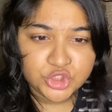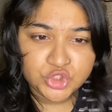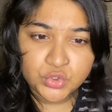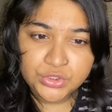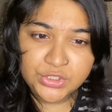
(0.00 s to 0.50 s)

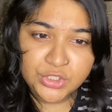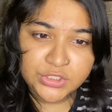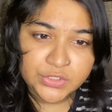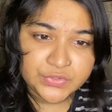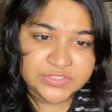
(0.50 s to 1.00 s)
সত্যি
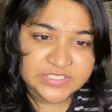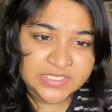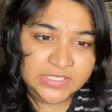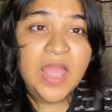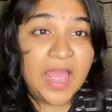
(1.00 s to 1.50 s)
কথা হচ্ছে
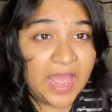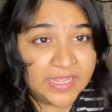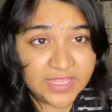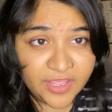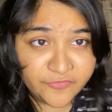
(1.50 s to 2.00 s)

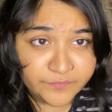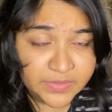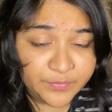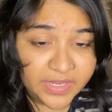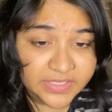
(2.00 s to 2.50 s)
আই হ্যাভ
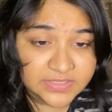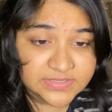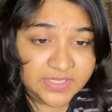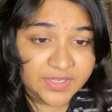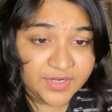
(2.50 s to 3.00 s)
বিন
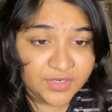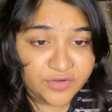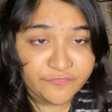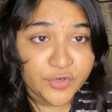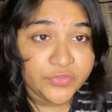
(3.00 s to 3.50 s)
প্র্যাকটিসিং
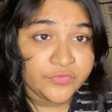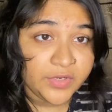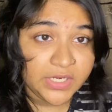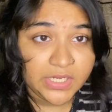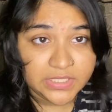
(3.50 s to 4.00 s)
গিটার ফর
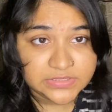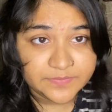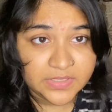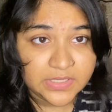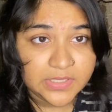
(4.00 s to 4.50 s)
থ্রি ডেজ
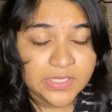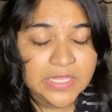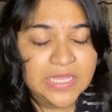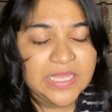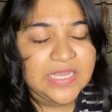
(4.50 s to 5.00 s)
মানে
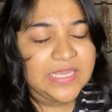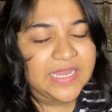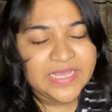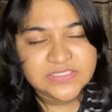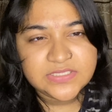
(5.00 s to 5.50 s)

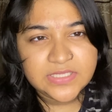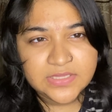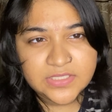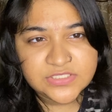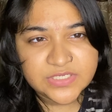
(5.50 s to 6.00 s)
লাস্ট তিন
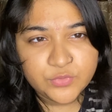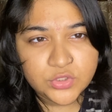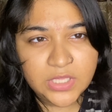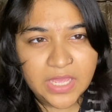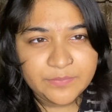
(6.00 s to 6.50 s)
দিন
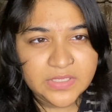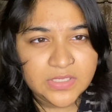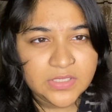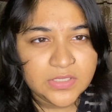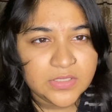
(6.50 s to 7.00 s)
যাবৎ আমি
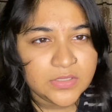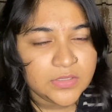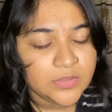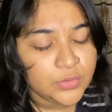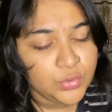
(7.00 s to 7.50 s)

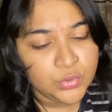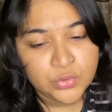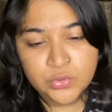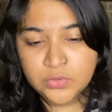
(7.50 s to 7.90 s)
কোনো